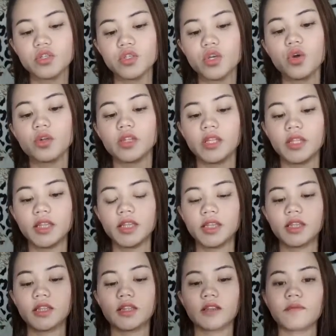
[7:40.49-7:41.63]
chocolate.
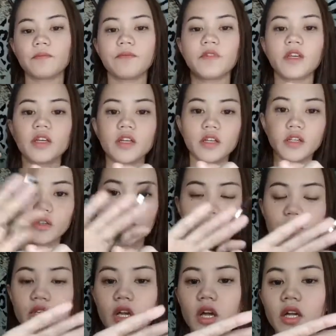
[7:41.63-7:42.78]
Ito
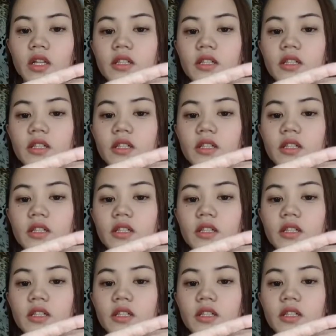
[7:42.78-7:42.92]
siya.